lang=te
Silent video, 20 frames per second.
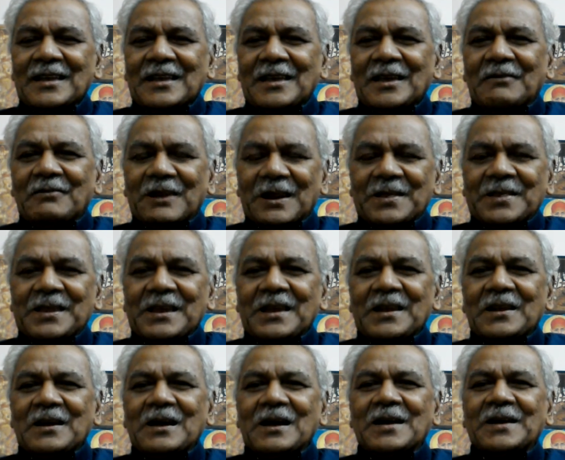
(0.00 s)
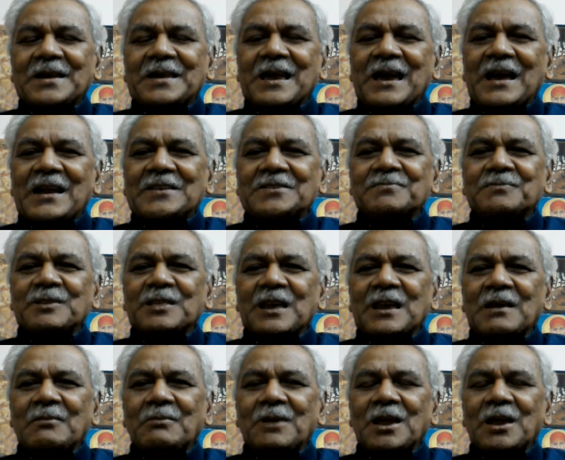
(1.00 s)
ఎవరైతే కనుక టీఆర్ఎస్ మీద
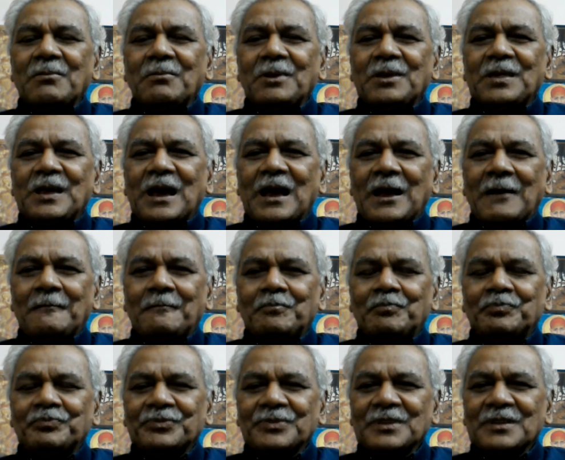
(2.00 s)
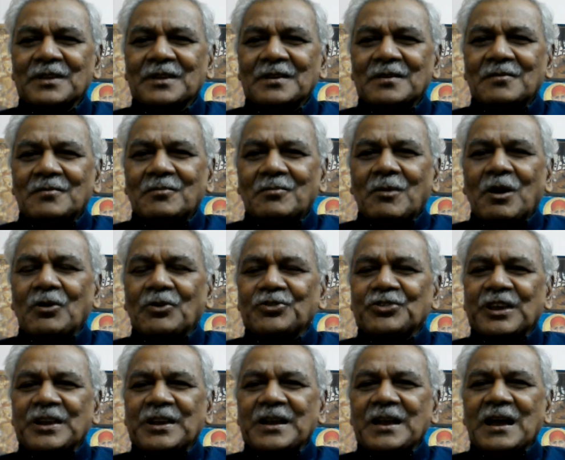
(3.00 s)
ఎంఐఎం మీద మాకు
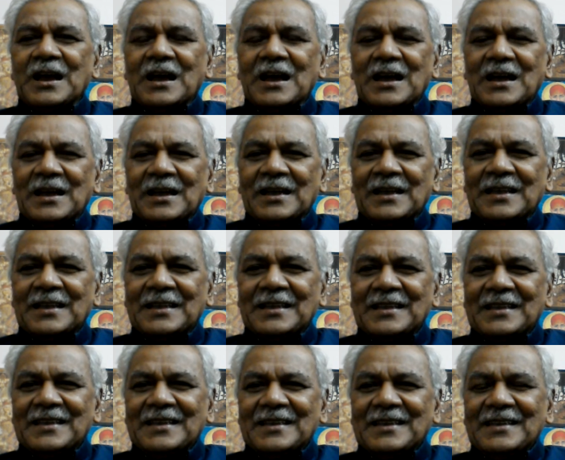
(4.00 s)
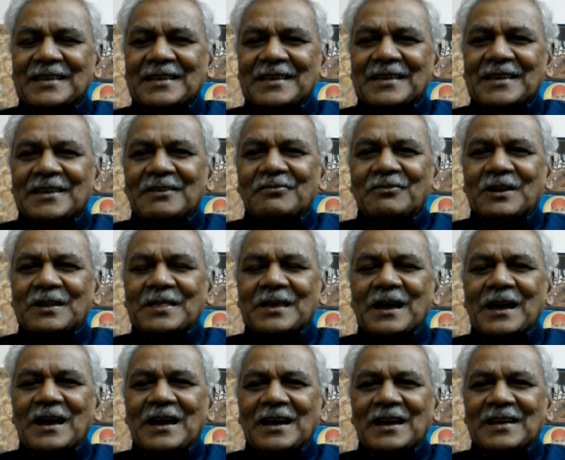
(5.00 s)
సరిగ్గా ఈ వరద
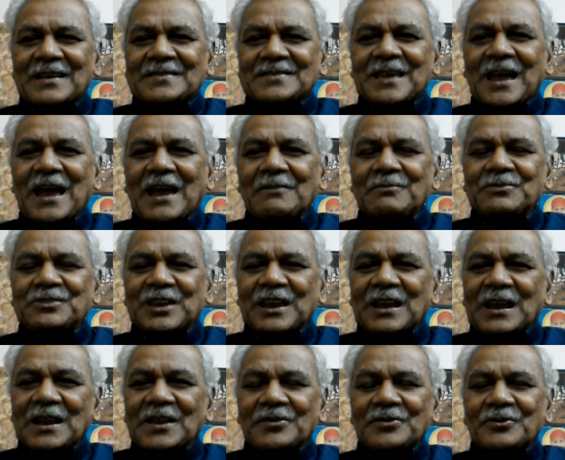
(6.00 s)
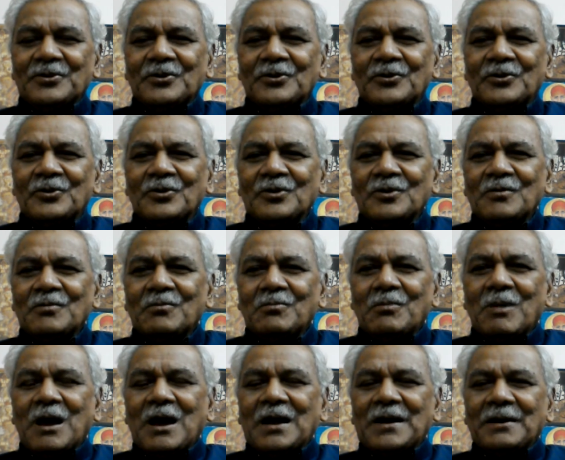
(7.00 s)
సహాయం చేయలేదు
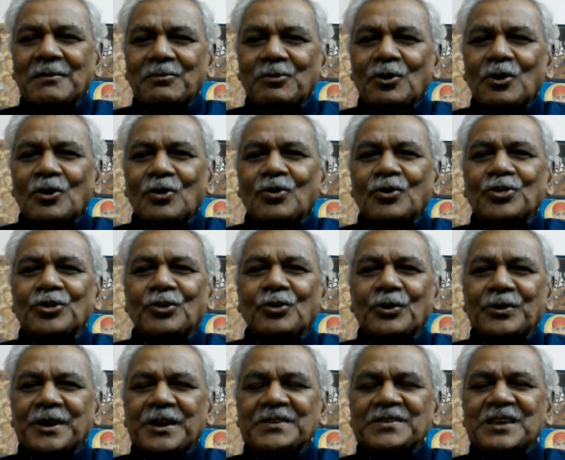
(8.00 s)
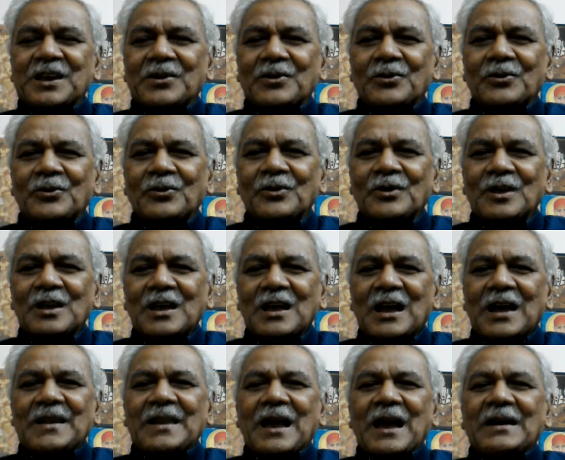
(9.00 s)
మా డబ్బుల్లో కొంత కొట్టేశారు
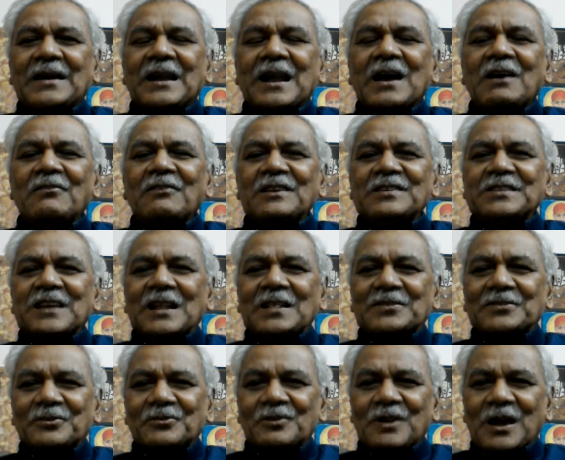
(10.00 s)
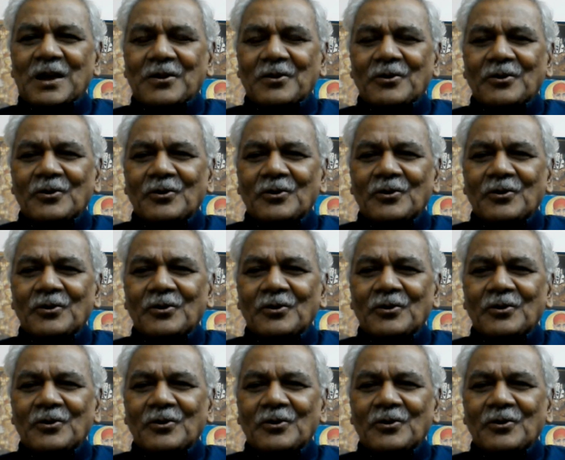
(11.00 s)
అనే ఆగ్రహవేశాలతో ఉన్నారో